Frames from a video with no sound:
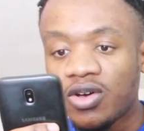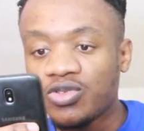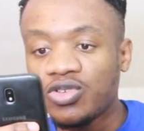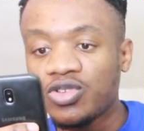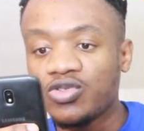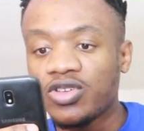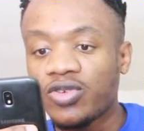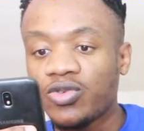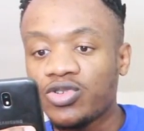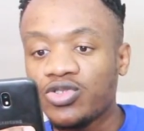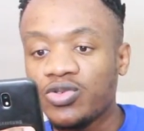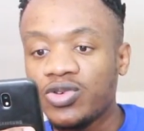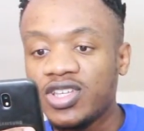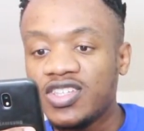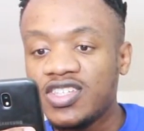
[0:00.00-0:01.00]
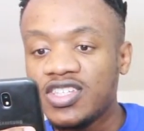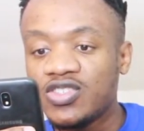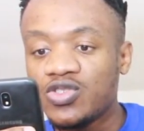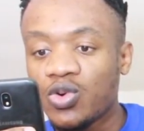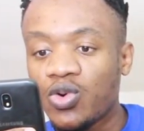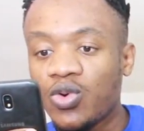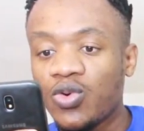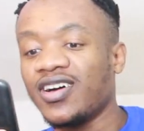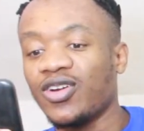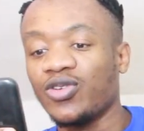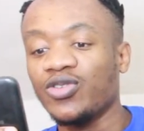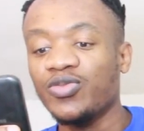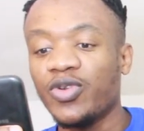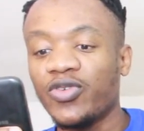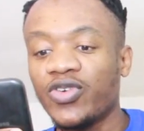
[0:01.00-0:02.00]
Ensuite, nous avons Yuli soko
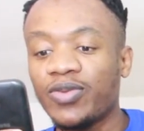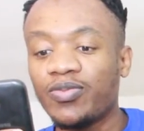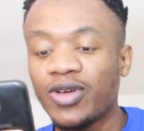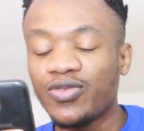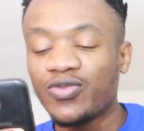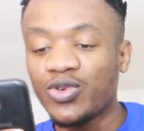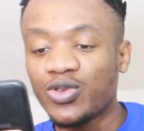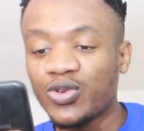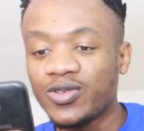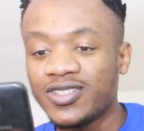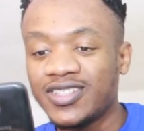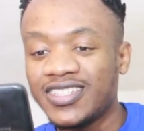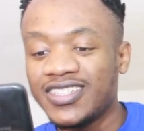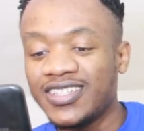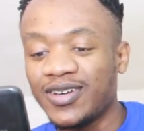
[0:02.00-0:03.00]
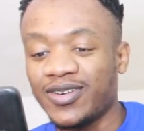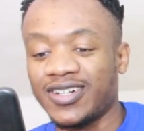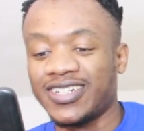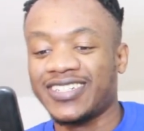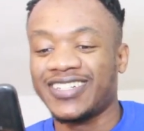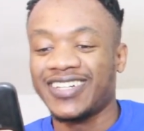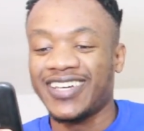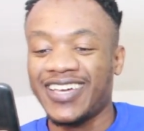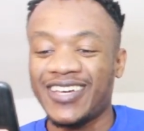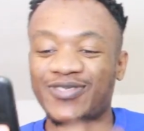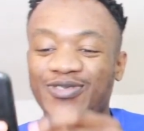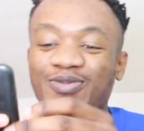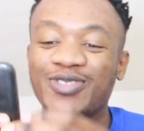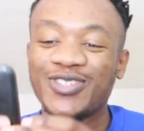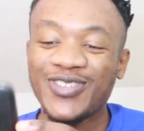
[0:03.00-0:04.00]
Alors lui, il m'a envoyé plein de photos aussi. Oh, eh,
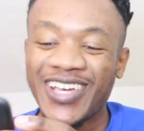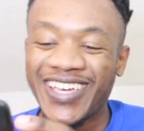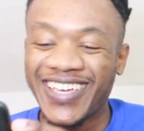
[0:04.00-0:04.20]
vous me saoulez